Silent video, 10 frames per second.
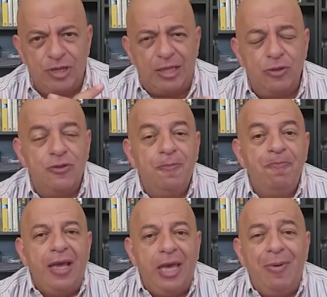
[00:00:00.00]
datos.
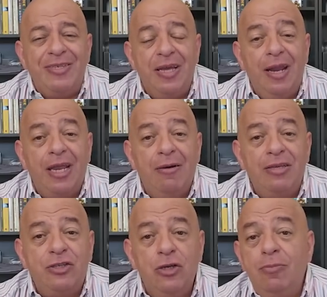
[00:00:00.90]
¿Qué va a ser la
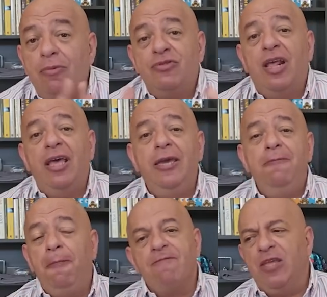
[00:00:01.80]
grabación? Vamos a estar
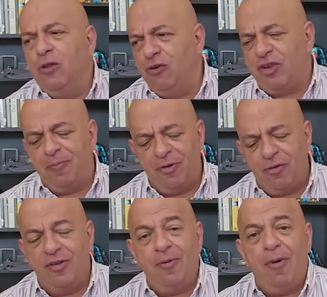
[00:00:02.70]
ahí, dos, tres
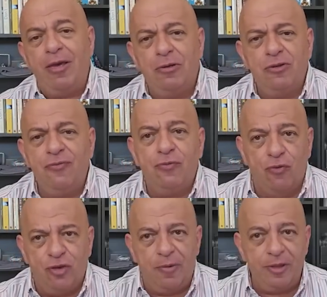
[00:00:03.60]
personas de Microsoft, tu
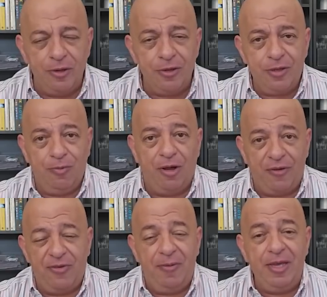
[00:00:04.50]
servidor, te voy a
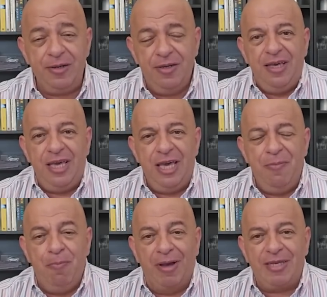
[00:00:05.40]
recibir
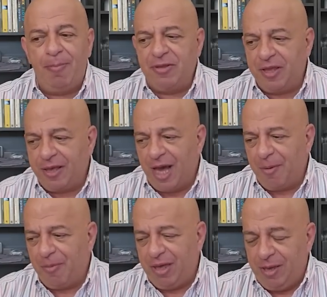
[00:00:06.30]
y vas a
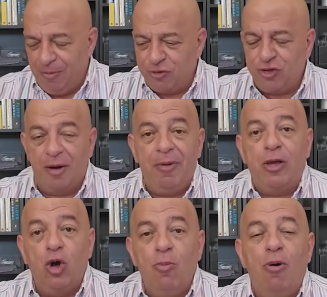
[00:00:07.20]
platicarme y mostrarme
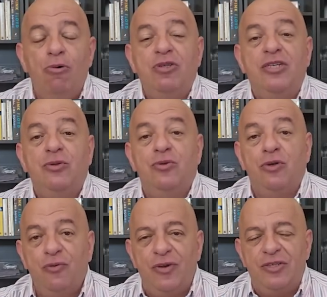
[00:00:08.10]
cómo usas tu
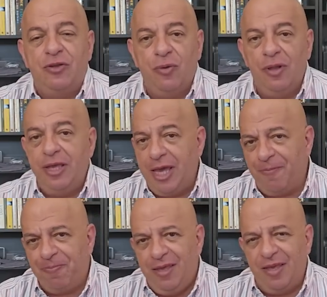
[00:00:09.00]
Surface todo el
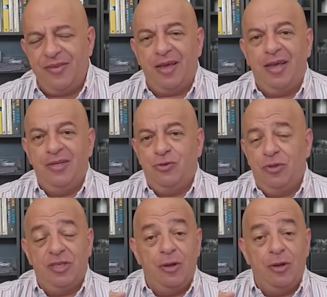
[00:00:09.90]
día. Ya sea que estudies